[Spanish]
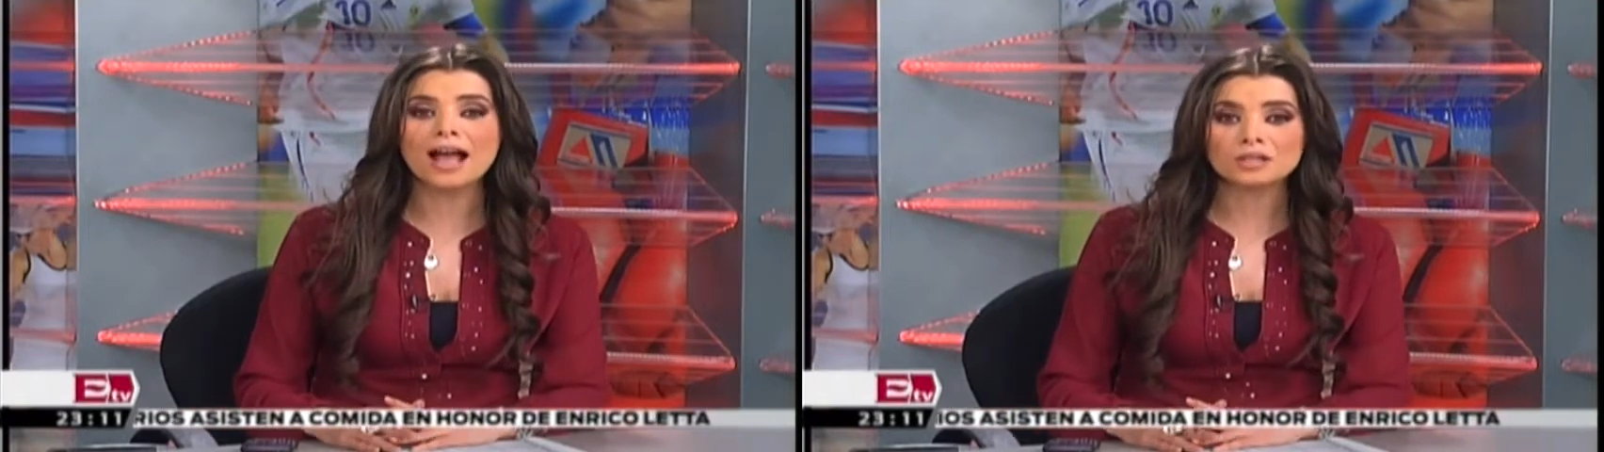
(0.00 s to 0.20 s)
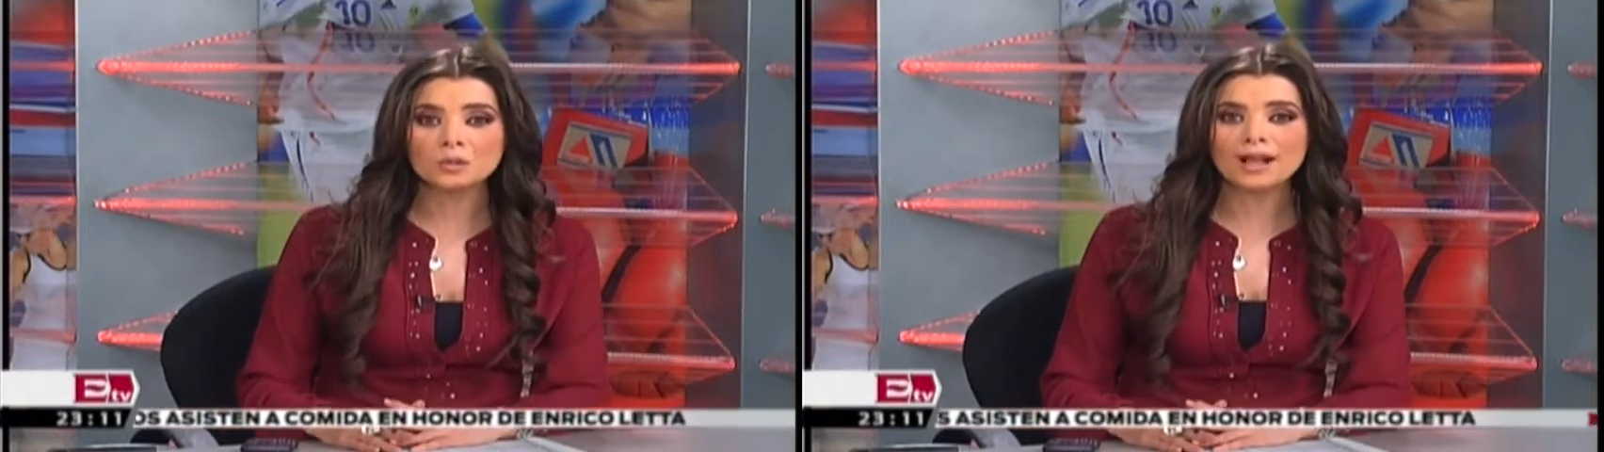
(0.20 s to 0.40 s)

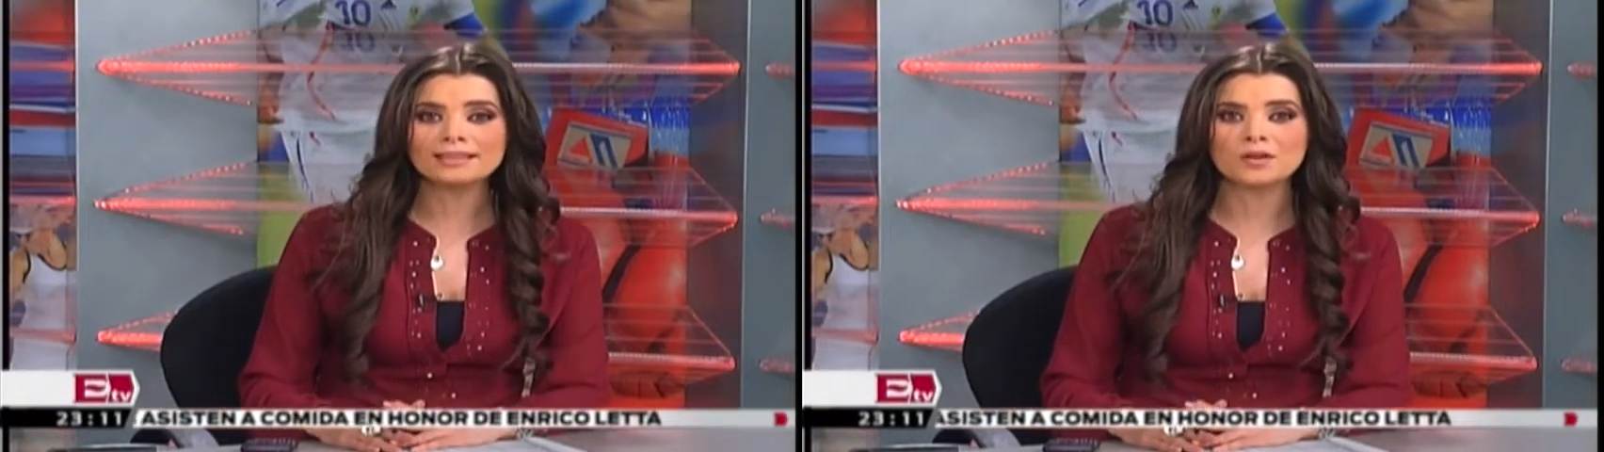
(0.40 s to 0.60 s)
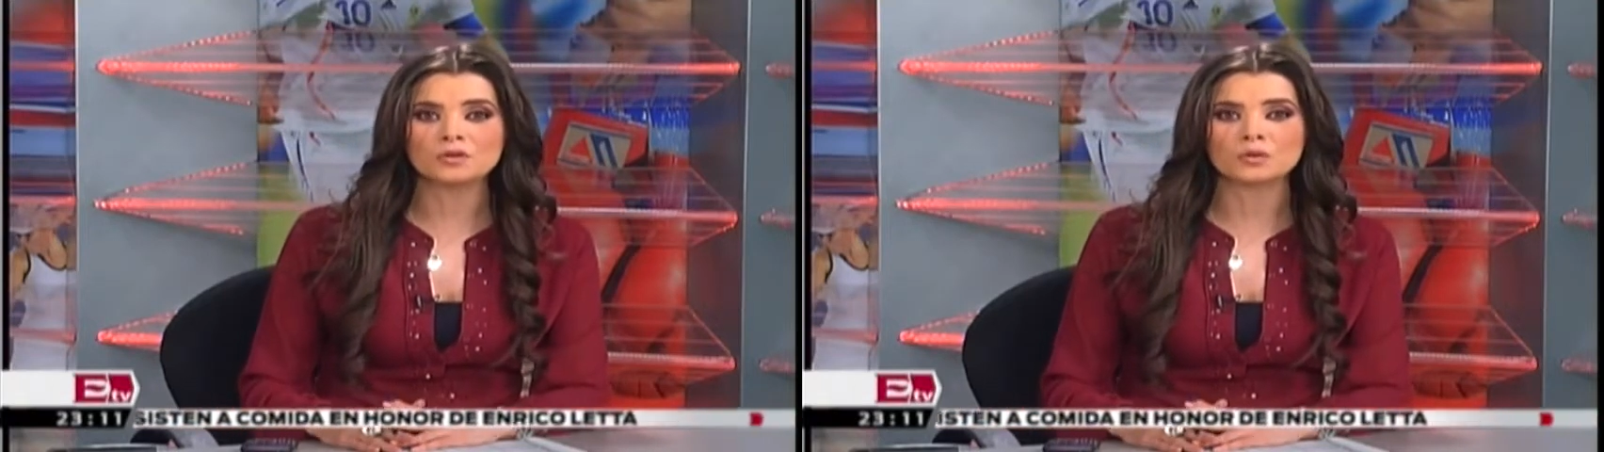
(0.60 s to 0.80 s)

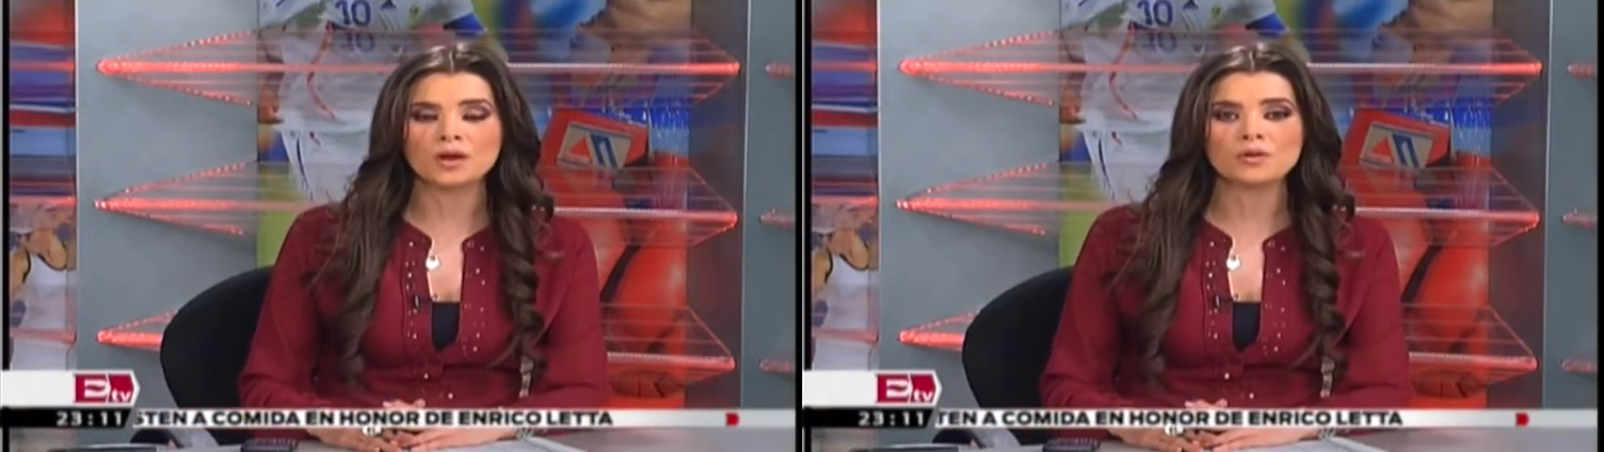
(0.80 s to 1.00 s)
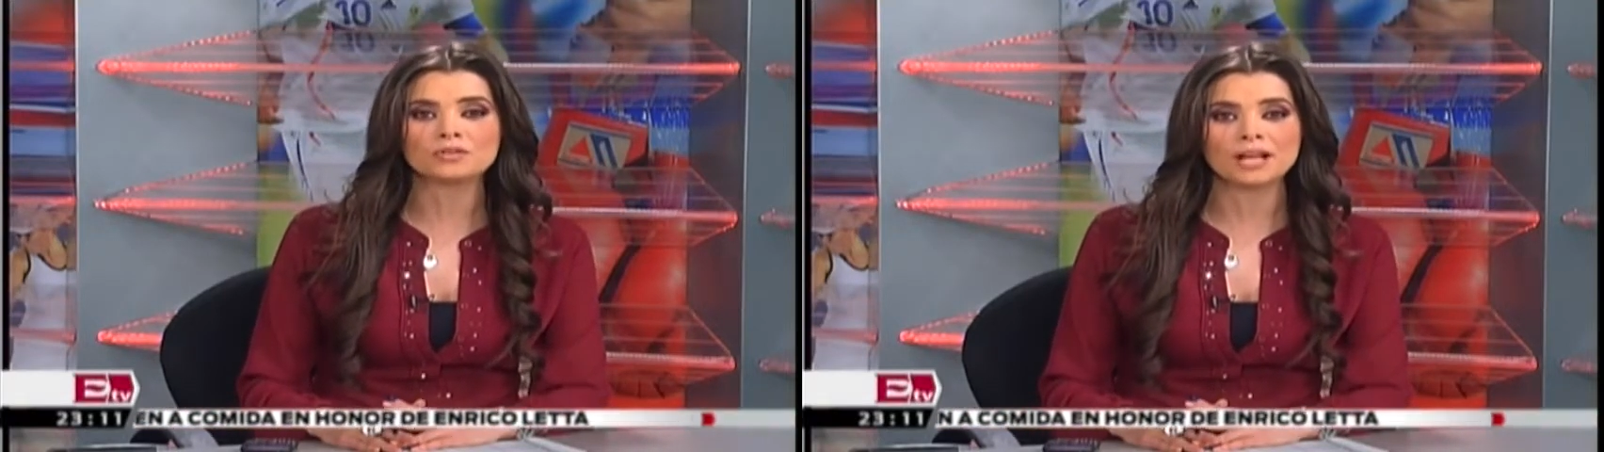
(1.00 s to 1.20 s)
actual de los
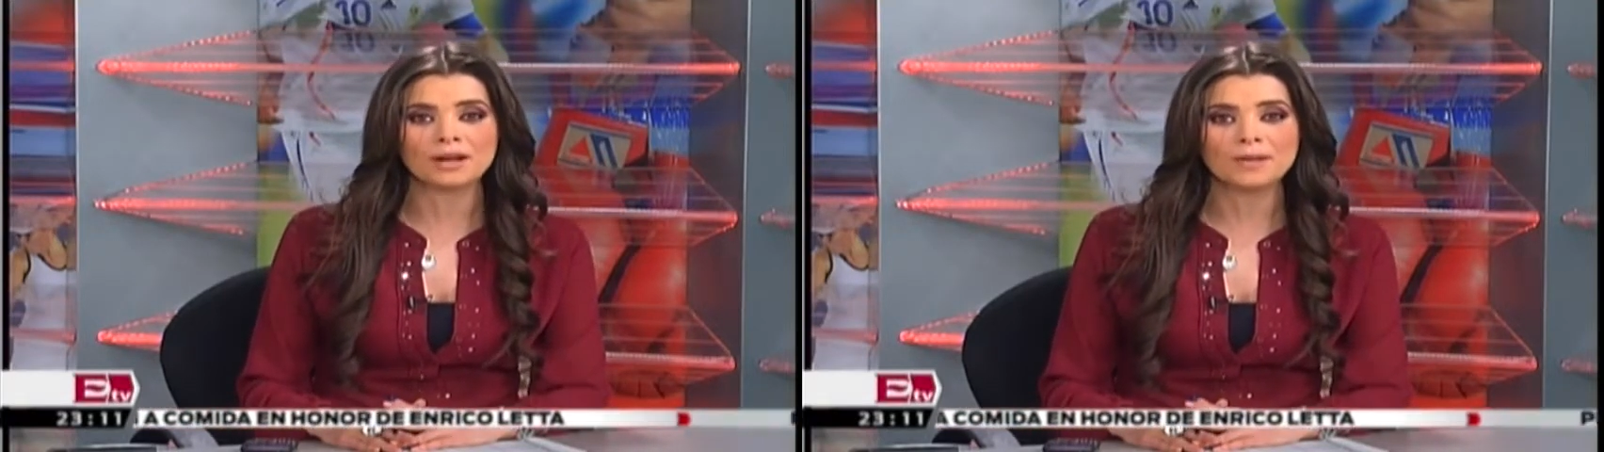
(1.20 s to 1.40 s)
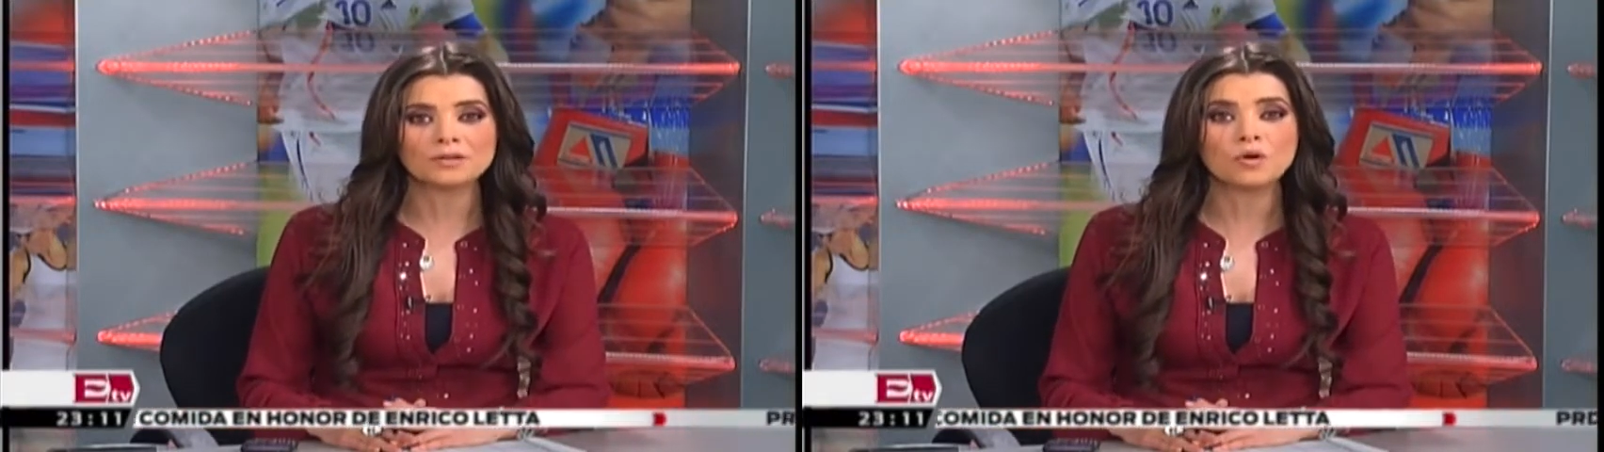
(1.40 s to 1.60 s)
Juegos del
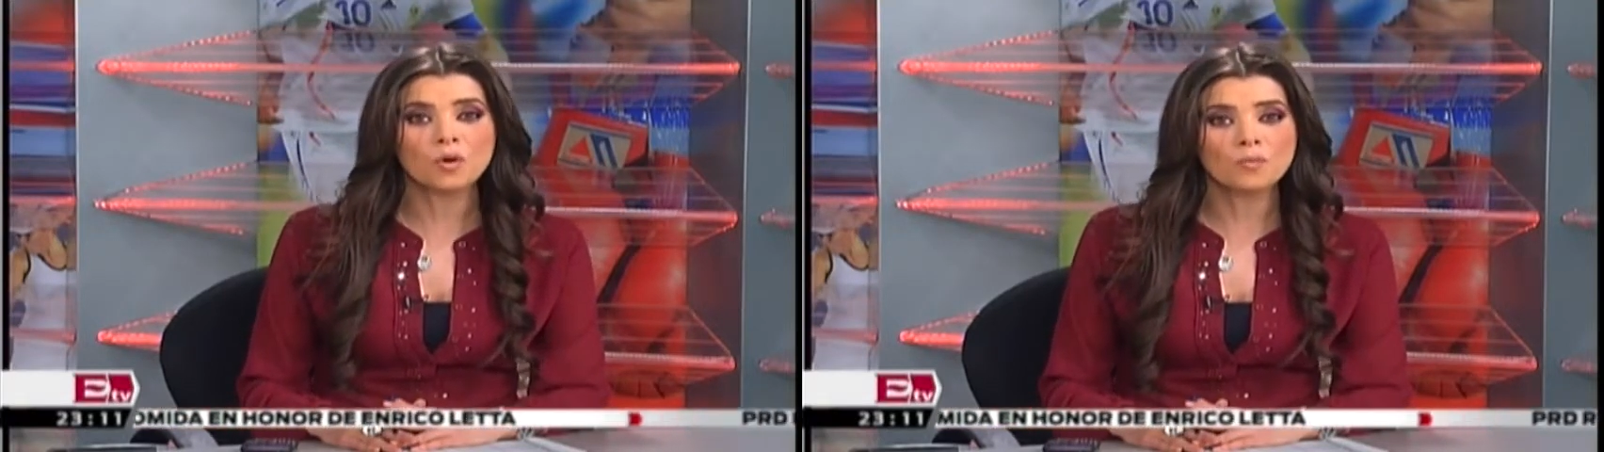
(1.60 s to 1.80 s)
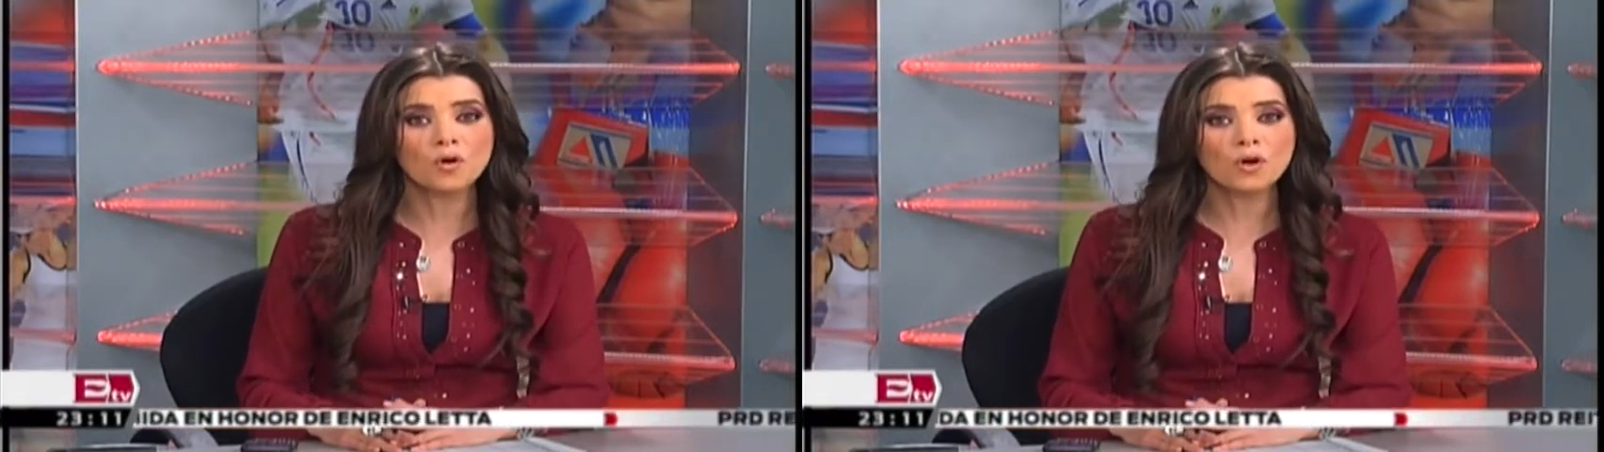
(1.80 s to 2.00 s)
Rebaño
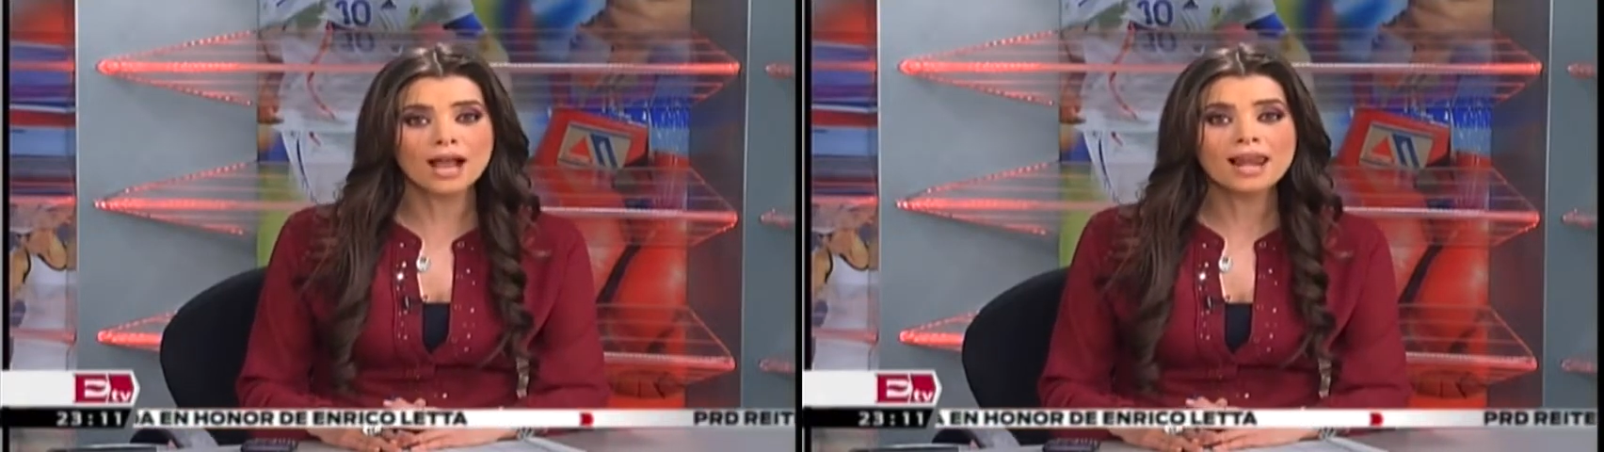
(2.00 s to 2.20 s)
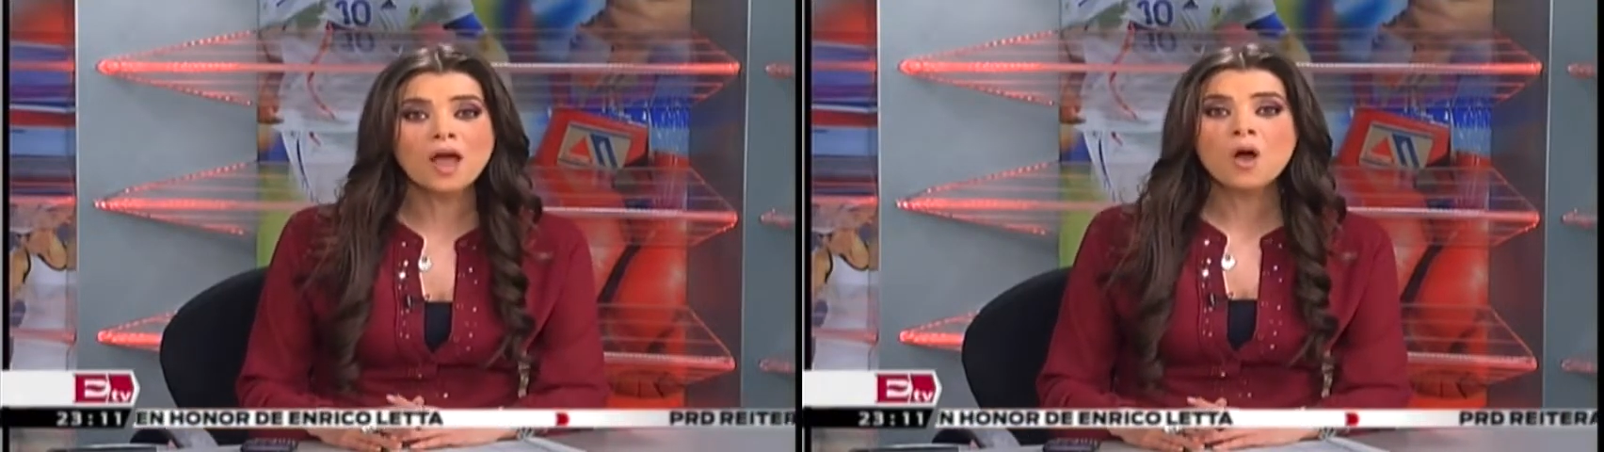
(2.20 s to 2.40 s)
como local,